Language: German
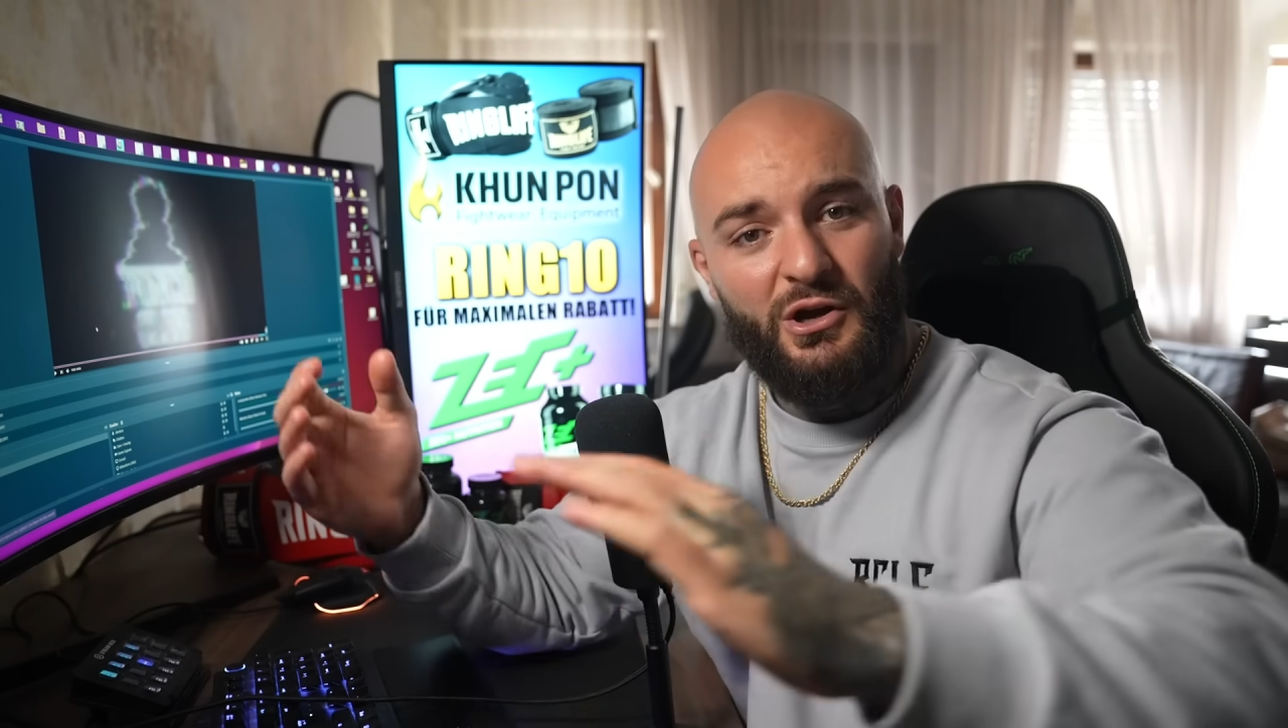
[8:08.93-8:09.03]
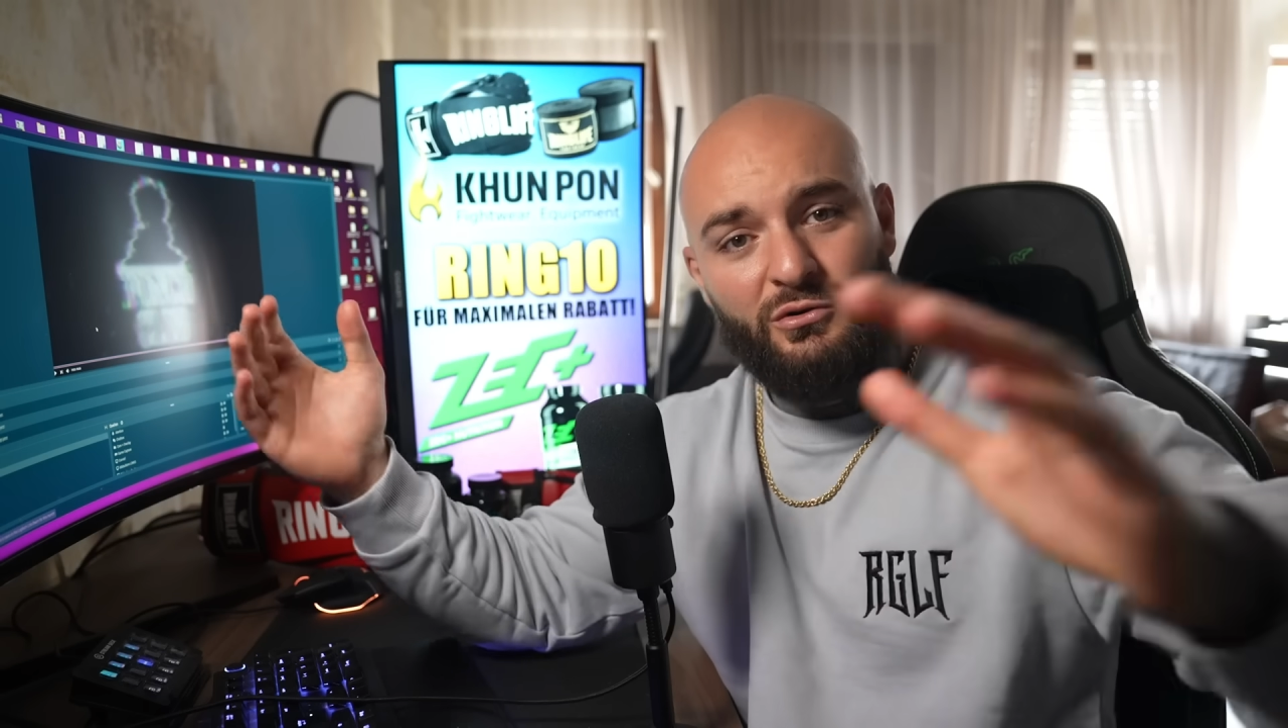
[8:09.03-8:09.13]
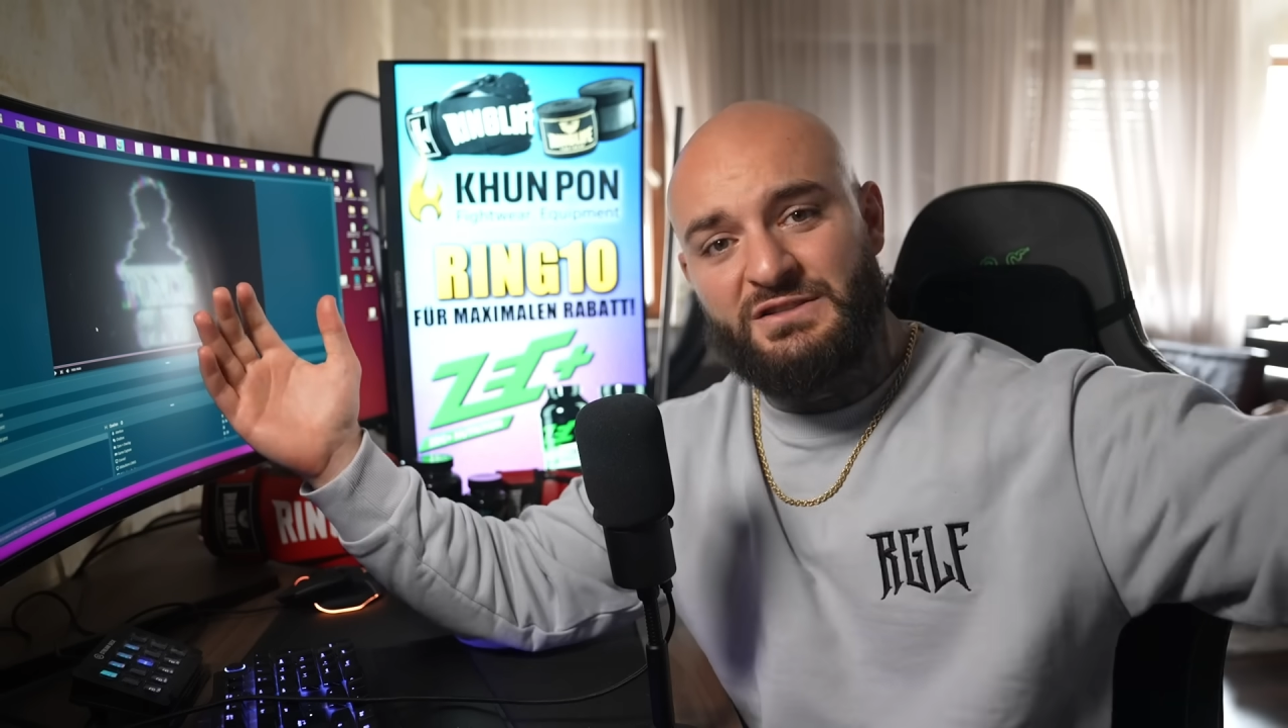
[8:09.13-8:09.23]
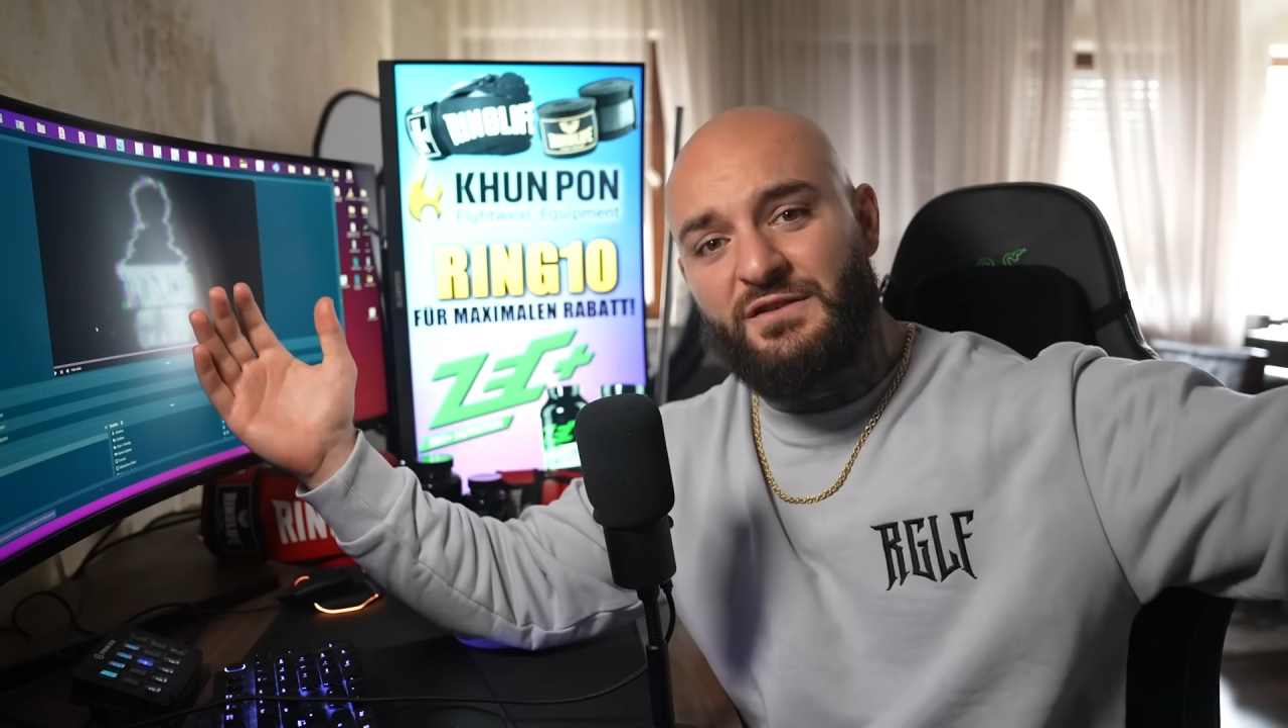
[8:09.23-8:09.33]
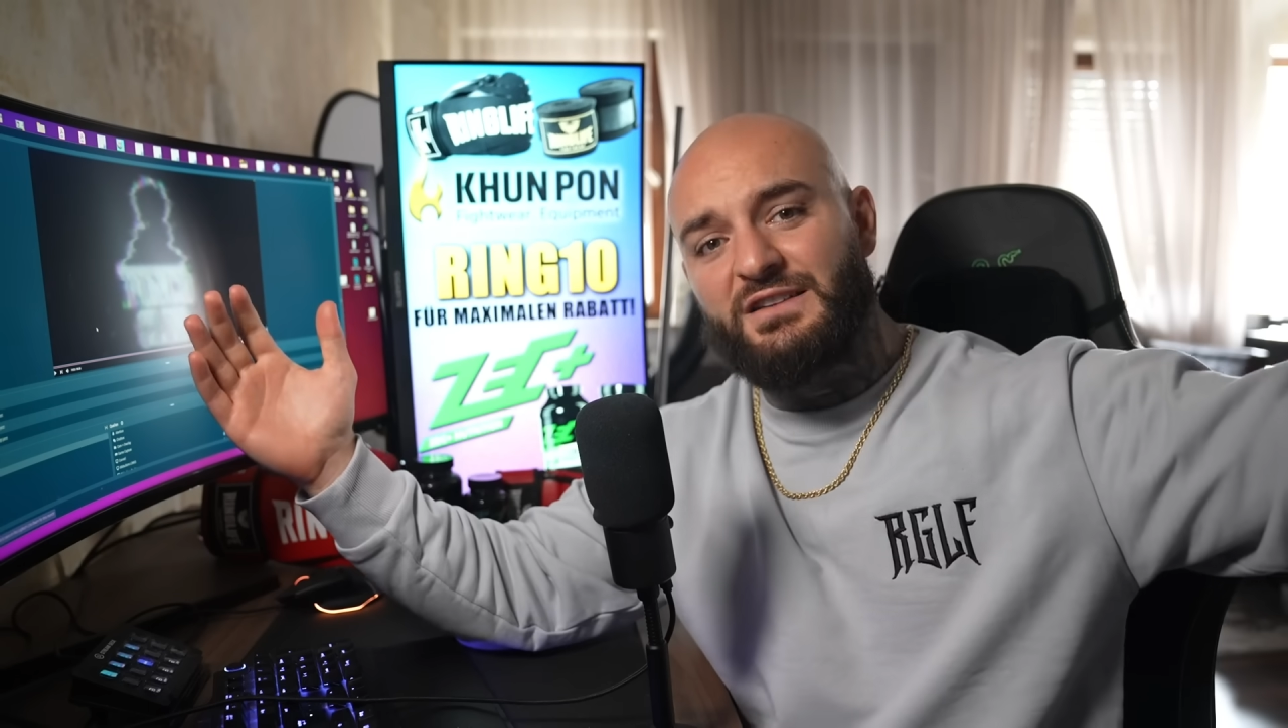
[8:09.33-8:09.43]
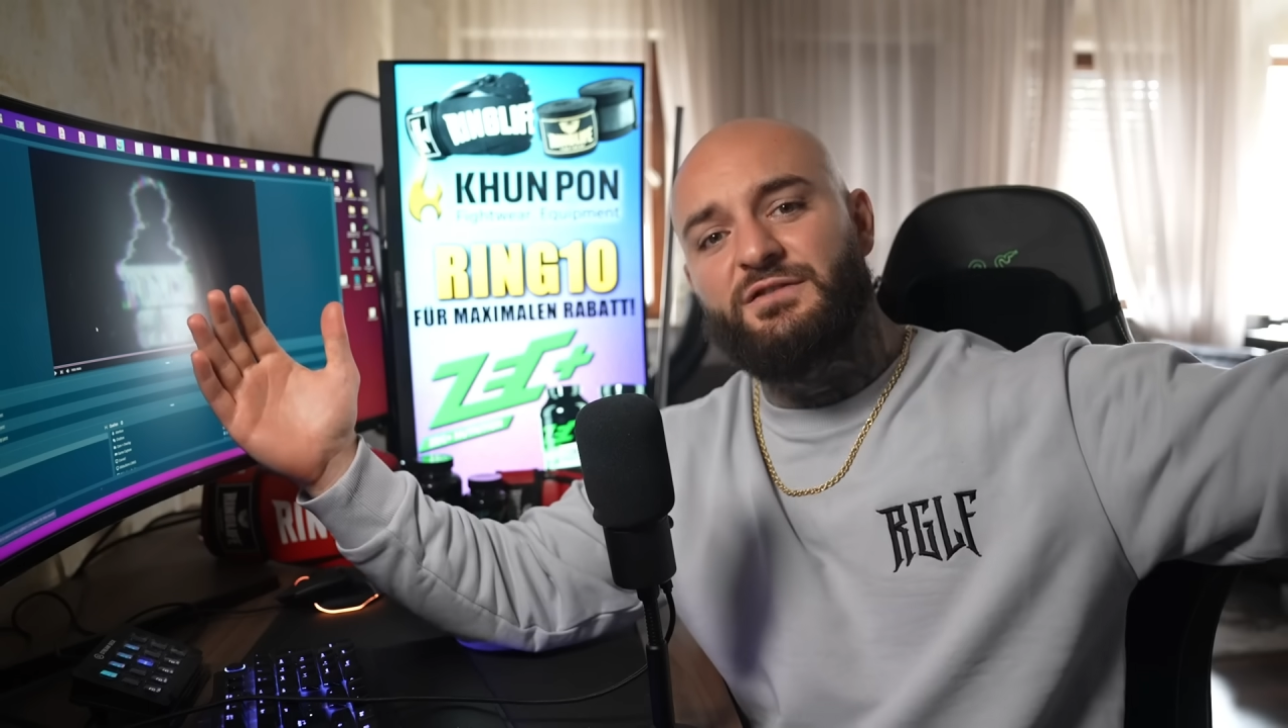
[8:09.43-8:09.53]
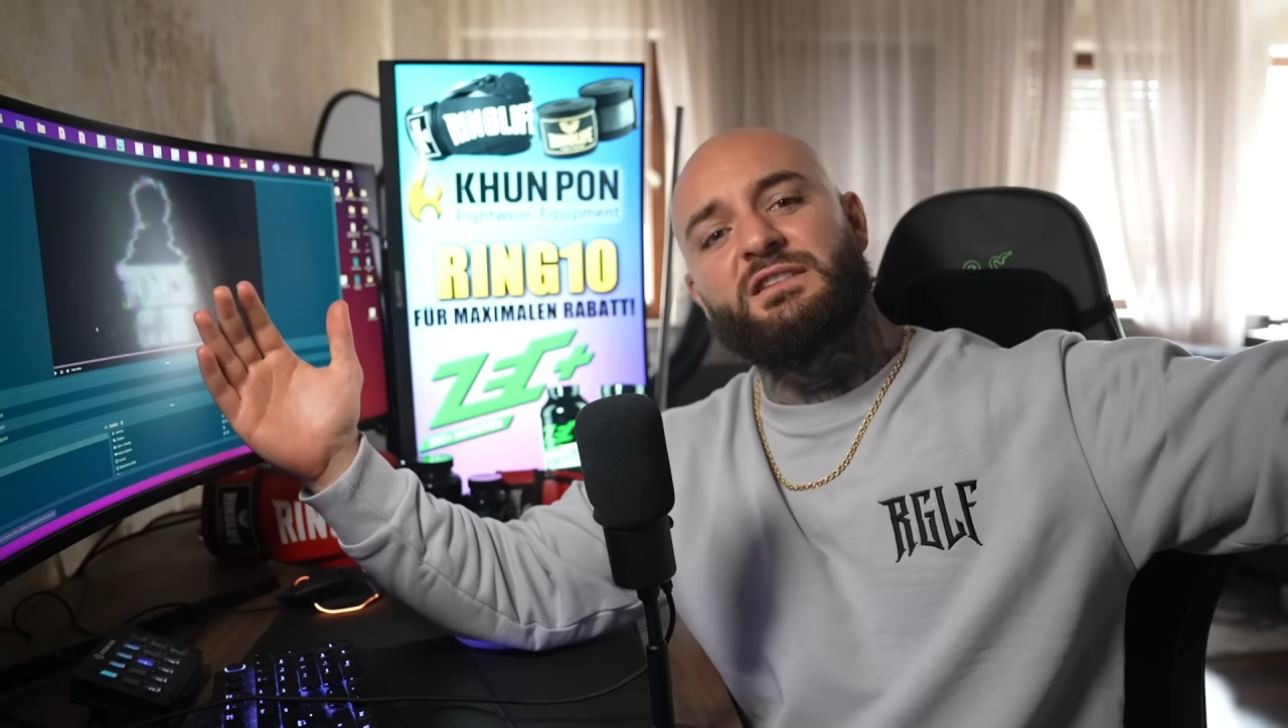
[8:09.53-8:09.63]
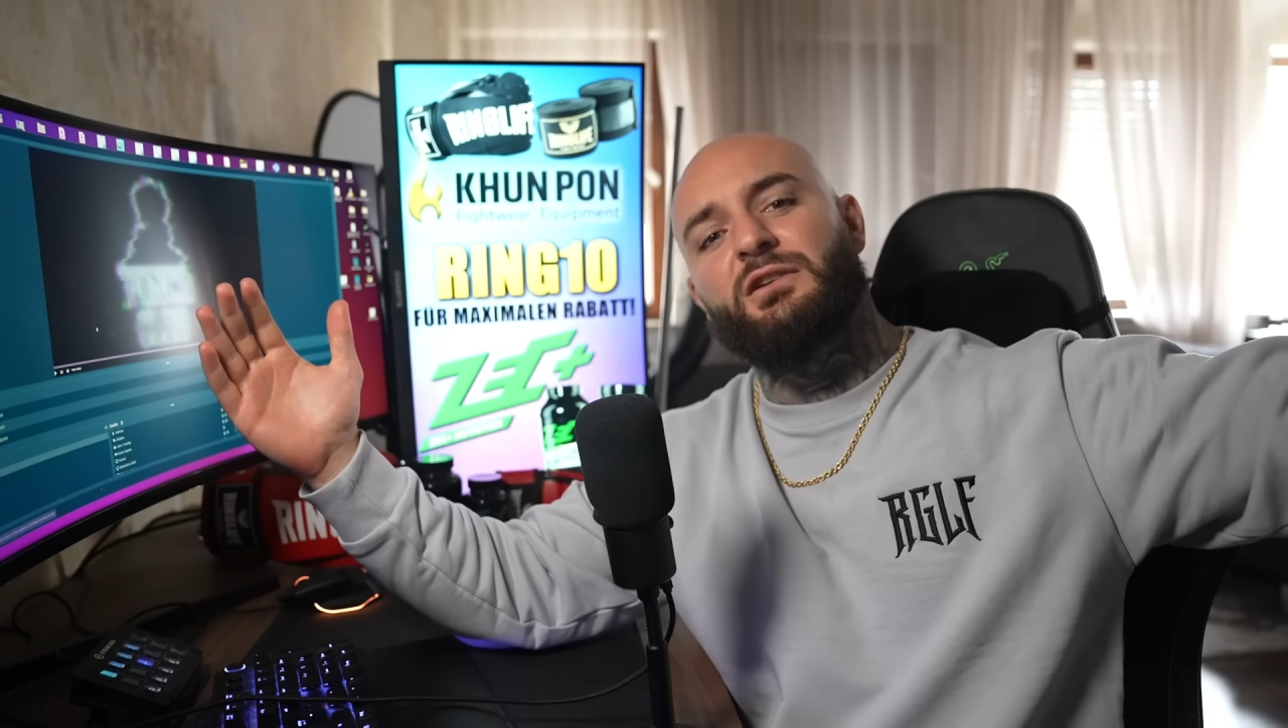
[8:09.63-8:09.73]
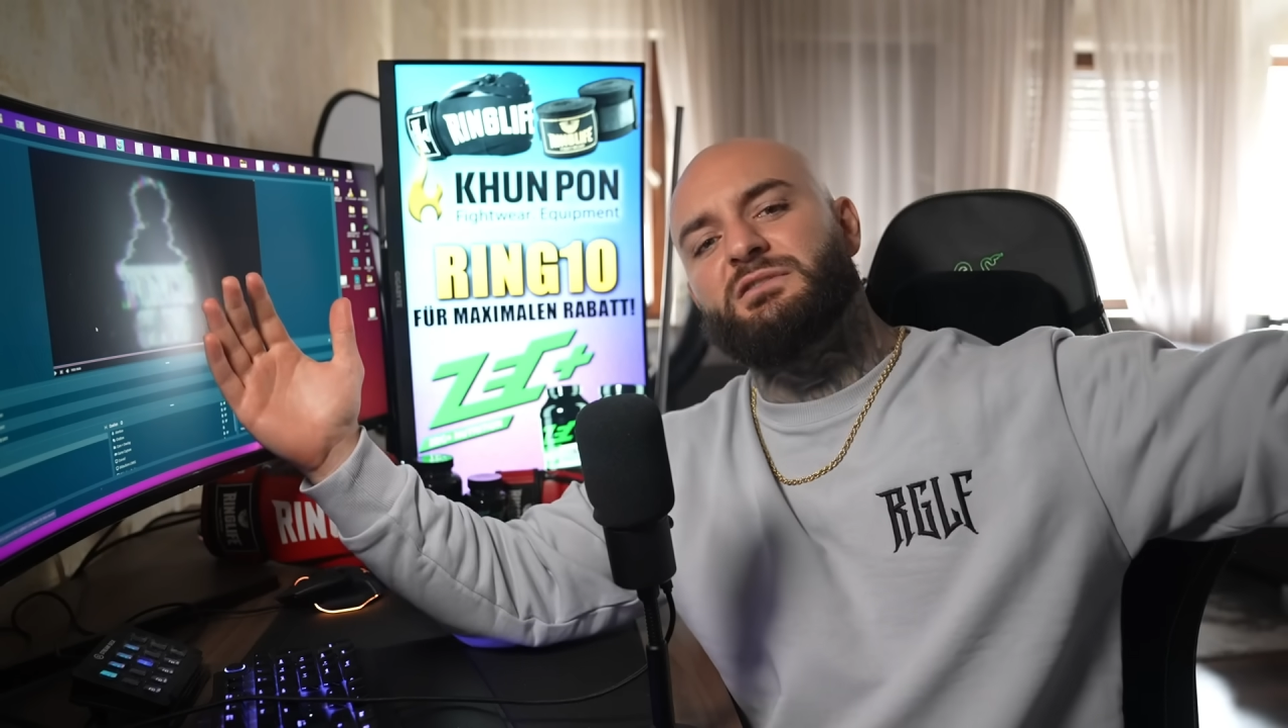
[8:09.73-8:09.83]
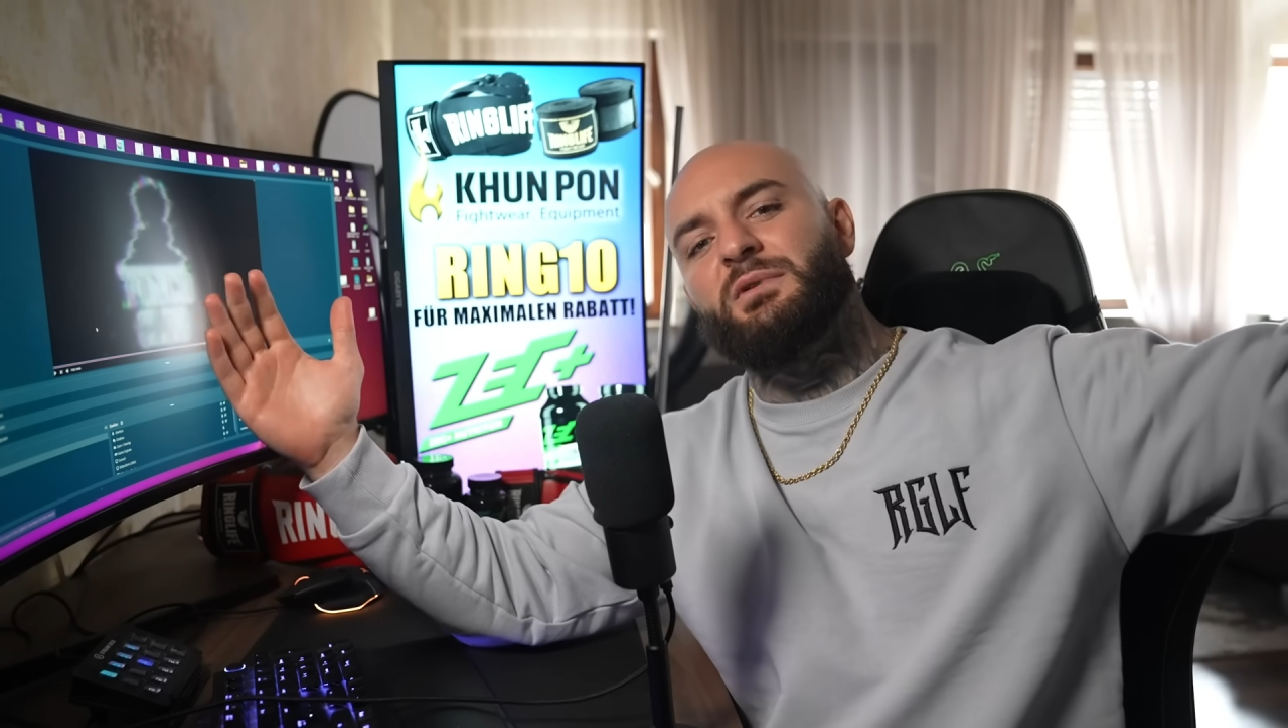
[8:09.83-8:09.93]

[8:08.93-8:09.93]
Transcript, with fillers: Und das war's. Wir sehen uns